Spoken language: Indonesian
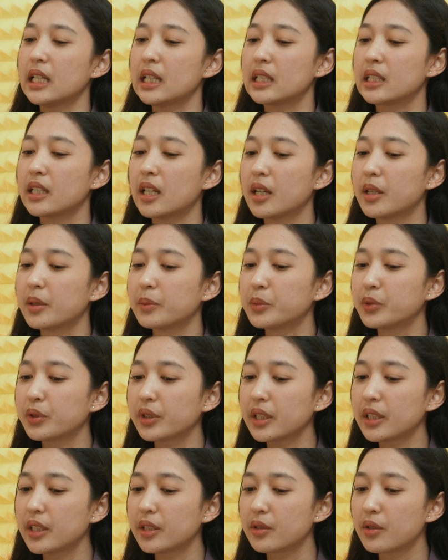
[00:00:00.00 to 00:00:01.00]
Nah,
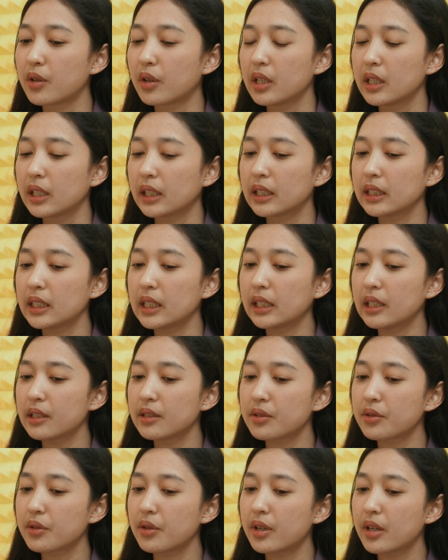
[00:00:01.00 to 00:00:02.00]
mungkin nih dok, ketika
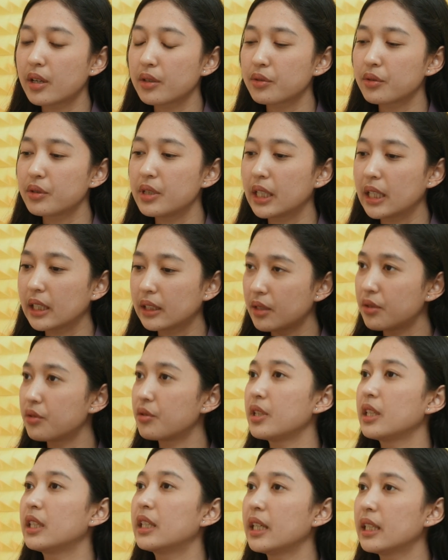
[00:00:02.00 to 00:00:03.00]
seseorang sudah kita
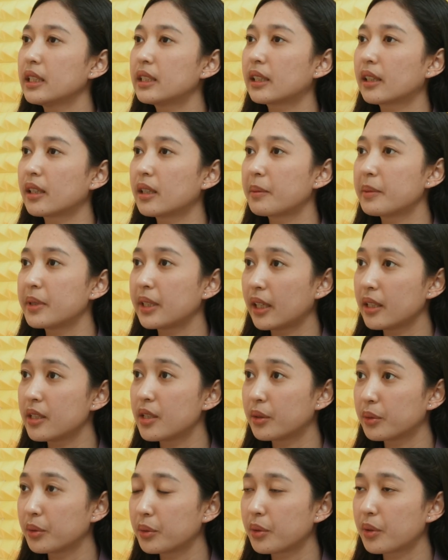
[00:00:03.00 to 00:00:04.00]
curigai terkena penyakit
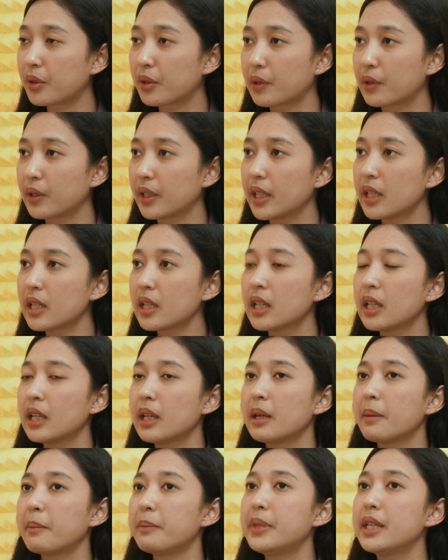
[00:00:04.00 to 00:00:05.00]
jantung koroner,
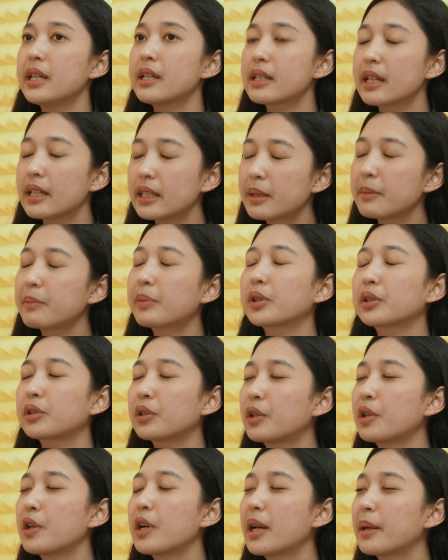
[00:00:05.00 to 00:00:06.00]
biasanya
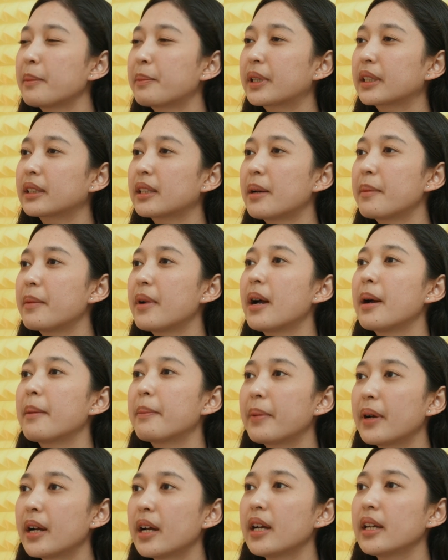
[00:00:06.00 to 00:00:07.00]
pertolongan pertama
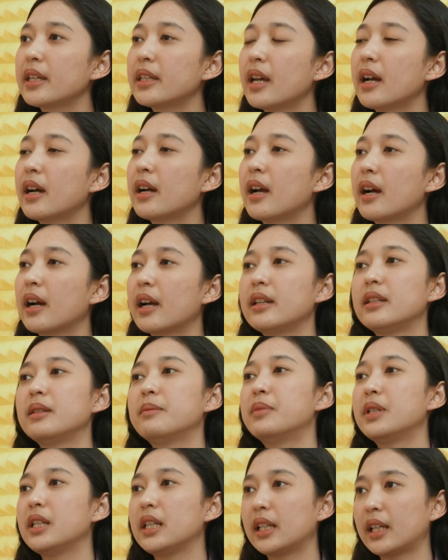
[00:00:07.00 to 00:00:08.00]
apa yang akan
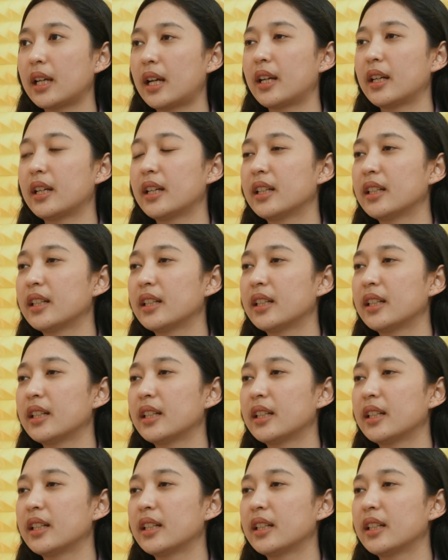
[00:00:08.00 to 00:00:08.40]
diberikan?